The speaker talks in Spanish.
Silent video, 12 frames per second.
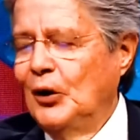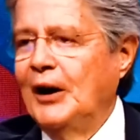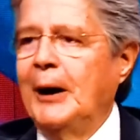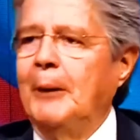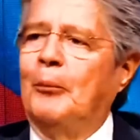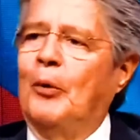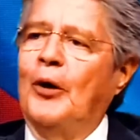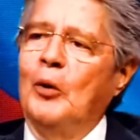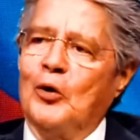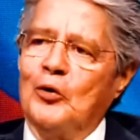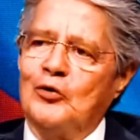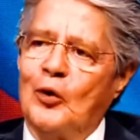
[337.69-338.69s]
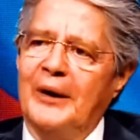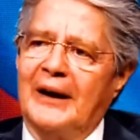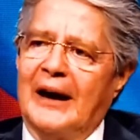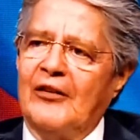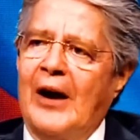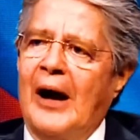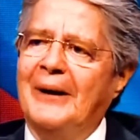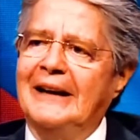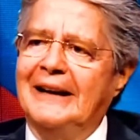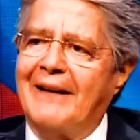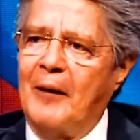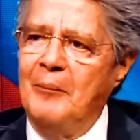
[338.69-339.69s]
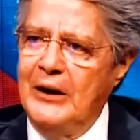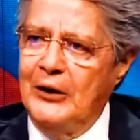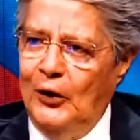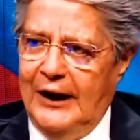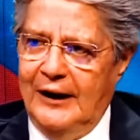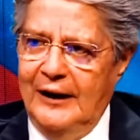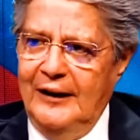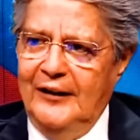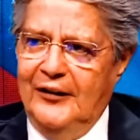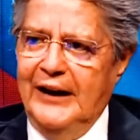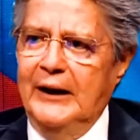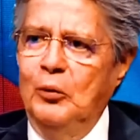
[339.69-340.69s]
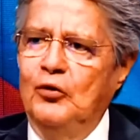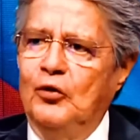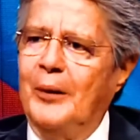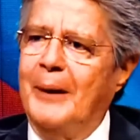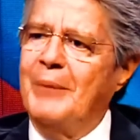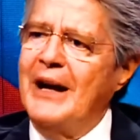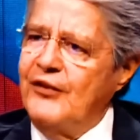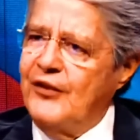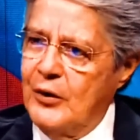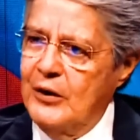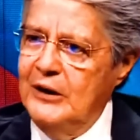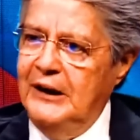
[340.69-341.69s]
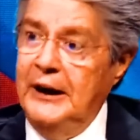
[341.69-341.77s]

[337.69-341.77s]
donde podemos construir casas a 23 mil dólares sin ningún sobreprecio.